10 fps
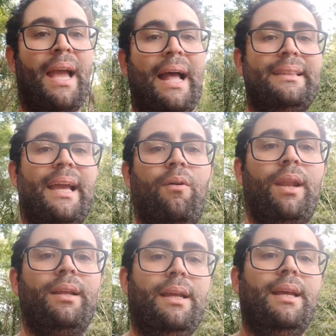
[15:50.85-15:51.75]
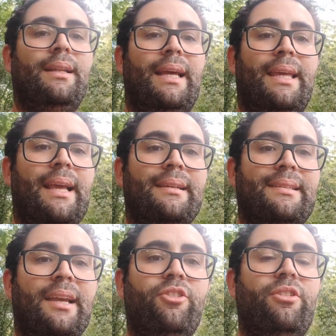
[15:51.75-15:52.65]
Até agora, daqui a
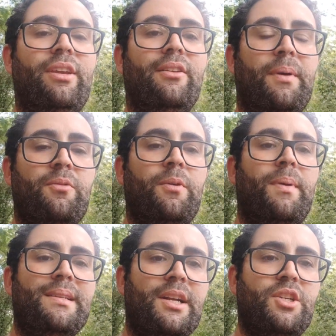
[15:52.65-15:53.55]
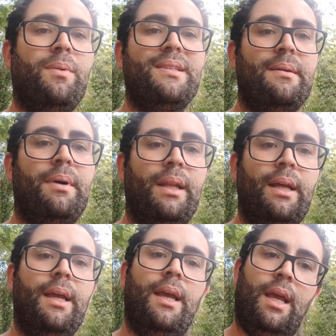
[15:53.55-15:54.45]
sete dias, mais ou menos bem certinho, uma semana,